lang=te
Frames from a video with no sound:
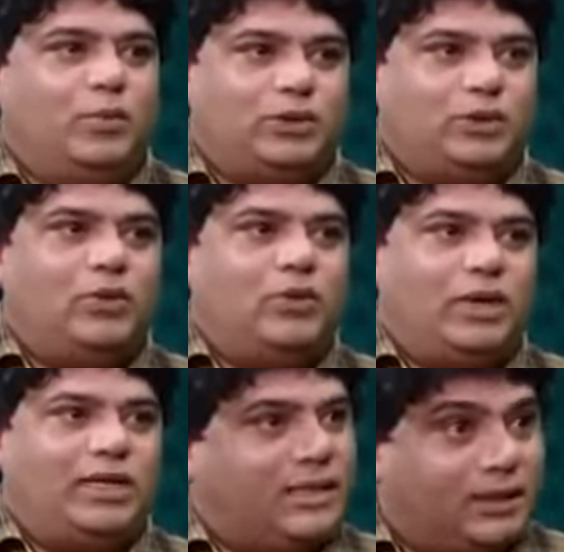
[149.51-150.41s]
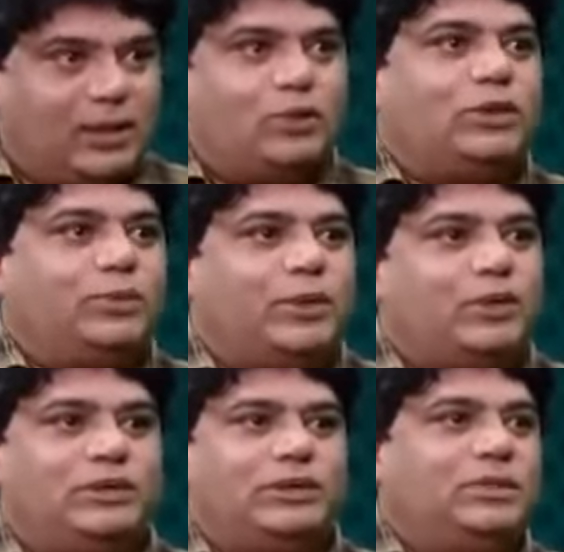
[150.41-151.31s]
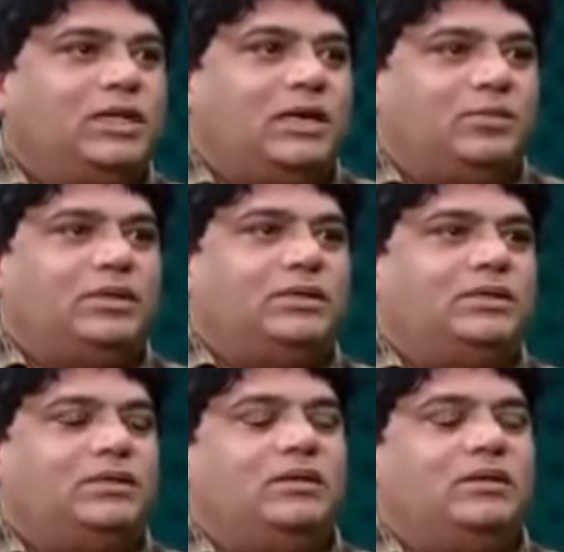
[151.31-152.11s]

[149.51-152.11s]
మొత్తం లెసన్ అంతా గుర్తుపెట్టుకొని చెప్తారు కాబట్టి